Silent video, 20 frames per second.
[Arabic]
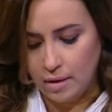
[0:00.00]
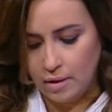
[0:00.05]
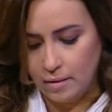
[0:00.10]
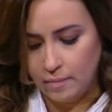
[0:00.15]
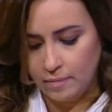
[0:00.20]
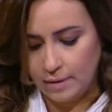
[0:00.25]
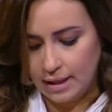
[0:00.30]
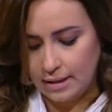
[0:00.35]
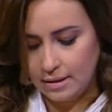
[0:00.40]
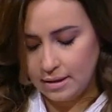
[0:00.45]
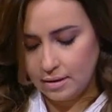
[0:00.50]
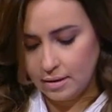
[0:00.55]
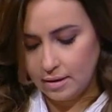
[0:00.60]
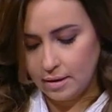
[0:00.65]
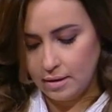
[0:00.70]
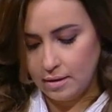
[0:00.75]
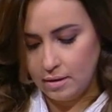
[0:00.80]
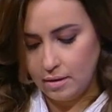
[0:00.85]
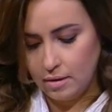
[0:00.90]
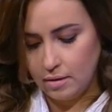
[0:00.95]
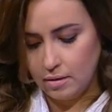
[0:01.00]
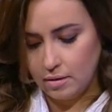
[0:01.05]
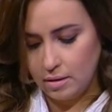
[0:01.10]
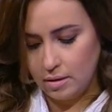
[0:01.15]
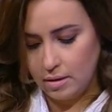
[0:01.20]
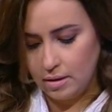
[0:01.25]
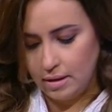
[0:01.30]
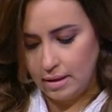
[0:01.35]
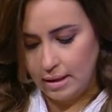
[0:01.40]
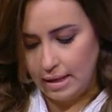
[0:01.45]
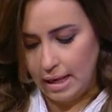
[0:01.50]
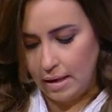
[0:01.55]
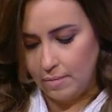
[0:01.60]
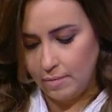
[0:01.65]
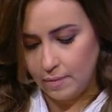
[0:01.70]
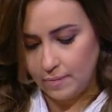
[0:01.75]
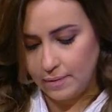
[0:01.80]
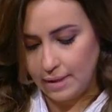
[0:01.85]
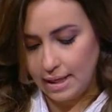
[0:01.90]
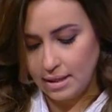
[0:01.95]
ابتدت
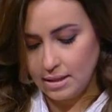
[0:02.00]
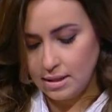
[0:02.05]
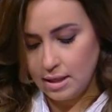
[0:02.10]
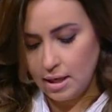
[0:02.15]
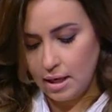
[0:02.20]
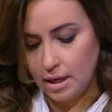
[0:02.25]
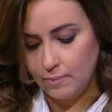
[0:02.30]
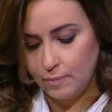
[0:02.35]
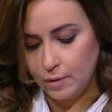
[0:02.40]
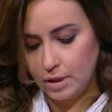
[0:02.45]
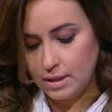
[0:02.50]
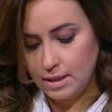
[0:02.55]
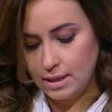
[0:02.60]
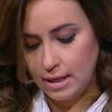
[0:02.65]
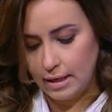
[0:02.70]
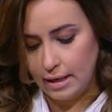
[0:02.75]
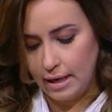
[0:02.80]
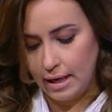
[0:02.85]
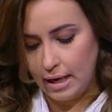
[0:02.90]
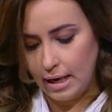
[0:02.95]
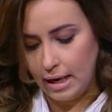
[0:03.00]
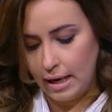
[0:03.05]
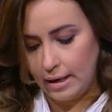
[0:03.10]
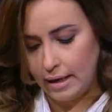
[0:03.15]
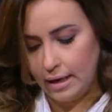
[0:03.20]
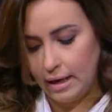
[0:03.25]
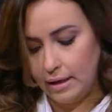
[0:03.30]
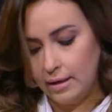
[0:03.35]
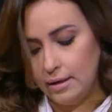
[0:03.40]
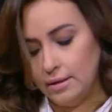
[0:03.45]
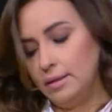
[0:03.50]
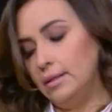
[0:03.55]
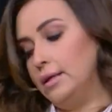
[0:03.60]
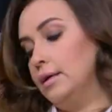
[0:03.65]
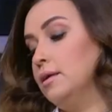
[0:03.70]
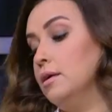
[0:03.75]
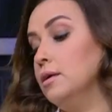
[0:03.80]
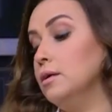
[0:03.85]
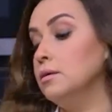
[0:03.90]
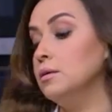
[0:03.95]
اللحمه بتاعتي هبتدي انقلها على الناحيه
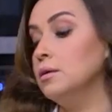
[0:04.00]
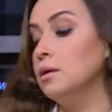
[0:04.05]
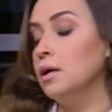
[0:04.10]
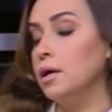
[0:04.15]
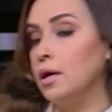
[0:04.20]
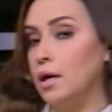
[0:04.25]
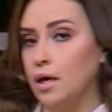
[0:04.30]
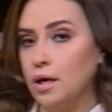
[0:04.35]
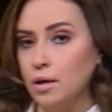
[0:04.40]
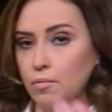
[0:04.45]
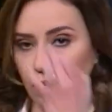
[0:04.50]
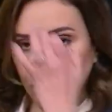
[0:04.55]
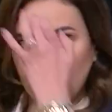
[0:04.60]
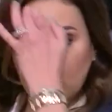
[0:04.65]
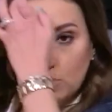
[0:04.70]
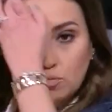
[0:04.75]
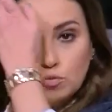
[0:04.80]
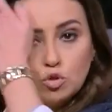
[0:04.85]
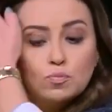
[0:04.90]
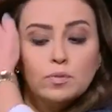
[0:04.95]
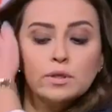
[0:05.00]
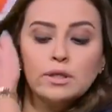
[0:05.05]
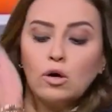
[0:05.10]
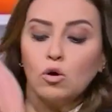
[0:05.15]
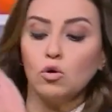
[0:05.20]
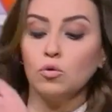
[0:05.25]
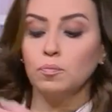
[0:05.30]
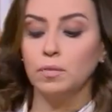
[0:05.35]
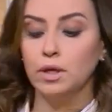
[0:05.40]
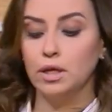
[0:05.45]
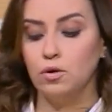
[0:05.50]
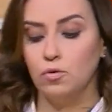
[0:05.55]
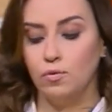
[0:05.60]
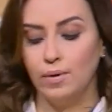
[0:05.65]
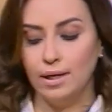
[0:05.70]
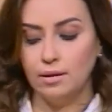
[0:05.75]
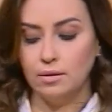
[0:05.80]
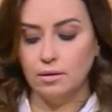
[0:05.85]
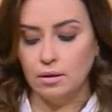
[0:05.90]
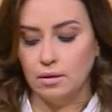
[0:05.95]
الثانيه هي المفروض مش بتاخد مني
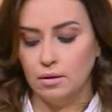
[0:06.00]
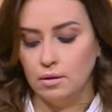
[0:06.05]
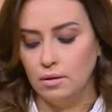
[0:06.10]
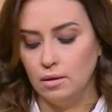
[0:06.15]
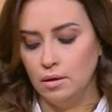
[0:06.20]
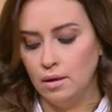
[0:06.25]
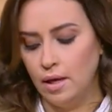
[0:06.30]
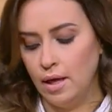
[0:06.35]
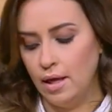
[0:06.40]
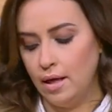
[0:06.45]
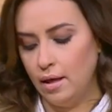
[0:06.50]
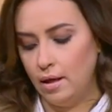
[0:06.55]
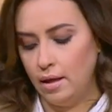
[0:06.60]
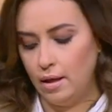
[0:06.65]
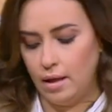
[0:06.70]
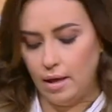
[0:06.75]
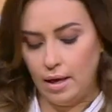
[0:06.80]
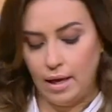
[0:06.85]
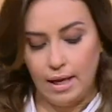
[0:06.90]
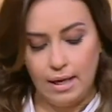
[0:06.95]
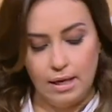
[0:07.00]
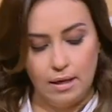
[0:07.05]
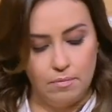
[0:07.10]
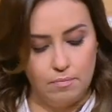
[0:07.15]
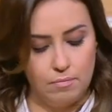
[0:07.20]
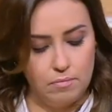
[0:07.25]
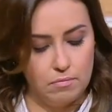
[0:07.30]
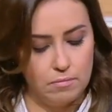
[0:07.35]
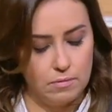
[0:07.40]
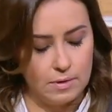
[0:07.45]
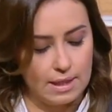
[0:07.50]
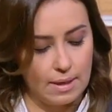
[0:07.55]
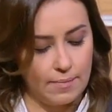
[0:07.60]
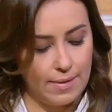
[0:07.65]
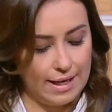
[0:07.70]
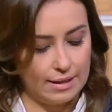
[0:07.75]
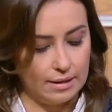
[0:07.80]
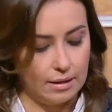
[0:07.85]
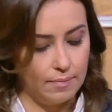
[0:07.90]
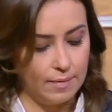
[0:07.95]
وقت اقل من
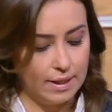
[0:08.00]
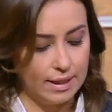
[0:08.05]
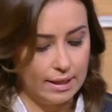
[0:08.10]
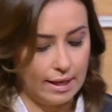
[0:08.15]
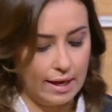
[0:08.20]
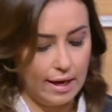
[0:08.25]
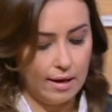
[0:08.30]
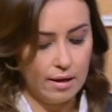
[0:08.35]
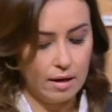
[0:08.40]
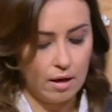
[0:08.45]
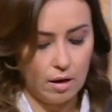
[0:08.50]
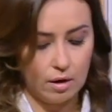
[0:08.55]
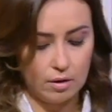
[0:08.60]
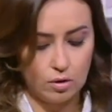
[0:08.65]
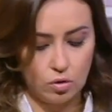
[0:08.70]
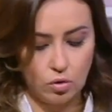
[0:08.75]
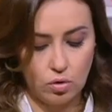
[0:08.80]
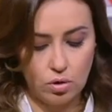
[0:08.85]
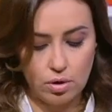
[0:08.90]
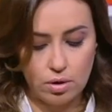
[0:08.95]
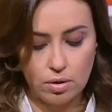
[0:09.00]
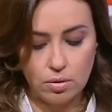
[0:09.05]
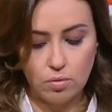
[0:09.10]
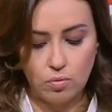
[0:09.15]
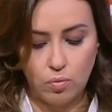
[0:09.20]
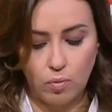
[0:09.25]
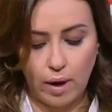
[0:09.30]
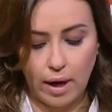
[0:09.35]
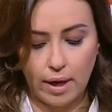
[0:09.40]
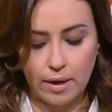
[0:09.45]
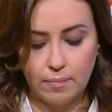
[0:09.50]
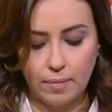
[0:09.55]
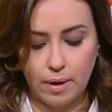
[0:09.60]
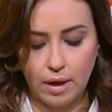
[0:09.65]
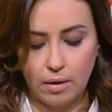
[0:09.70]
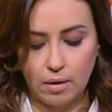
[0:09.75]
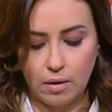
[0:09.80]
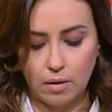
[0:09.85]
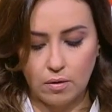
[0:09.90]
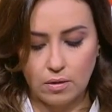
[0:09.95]
7 8 دقائق على النار
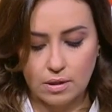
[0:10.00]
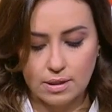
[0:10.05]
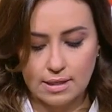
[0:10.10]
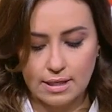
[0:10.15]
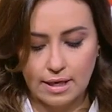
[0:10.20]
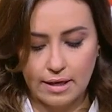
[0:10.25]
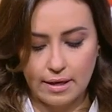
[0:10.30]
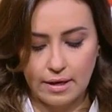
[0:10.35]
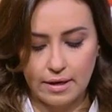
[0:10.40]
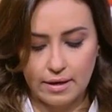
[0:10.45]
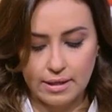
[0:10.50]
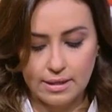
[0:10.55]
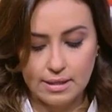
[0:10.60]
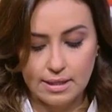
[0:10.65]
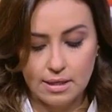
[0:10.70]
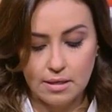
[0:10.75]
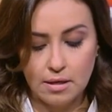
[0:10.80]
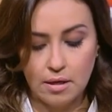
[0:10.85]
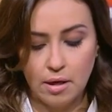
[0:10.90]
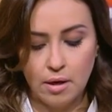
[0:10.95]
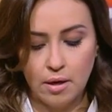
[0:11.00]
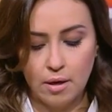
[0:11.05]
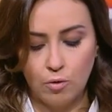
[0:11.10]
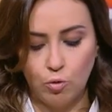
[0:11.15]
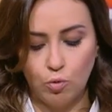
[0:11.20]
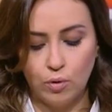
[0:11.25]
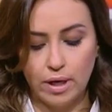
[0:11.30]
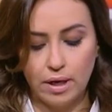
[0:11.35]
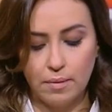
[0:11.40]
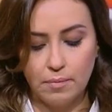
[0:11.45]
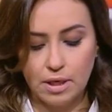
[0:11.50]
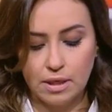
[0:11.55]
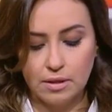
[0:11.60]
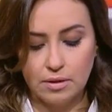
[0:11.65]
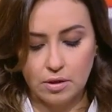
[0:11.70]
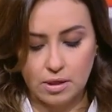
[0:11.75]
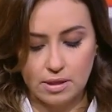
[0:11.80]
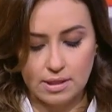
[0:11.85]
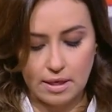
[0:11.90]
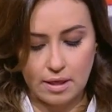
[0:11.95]
وهيبقى خلاص هي ريدي ونعمل
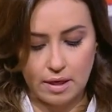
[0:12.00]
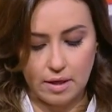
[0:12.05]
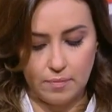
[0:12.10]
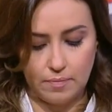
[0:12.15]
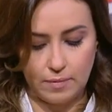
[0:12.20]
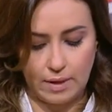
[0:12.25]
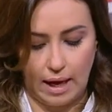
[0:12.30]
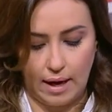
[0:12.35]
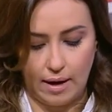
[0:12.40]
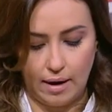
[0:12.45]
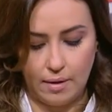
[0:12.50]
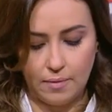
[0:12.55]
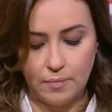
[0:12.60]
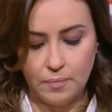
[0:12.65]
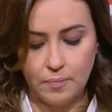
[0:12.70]
الدراسنج بتاعها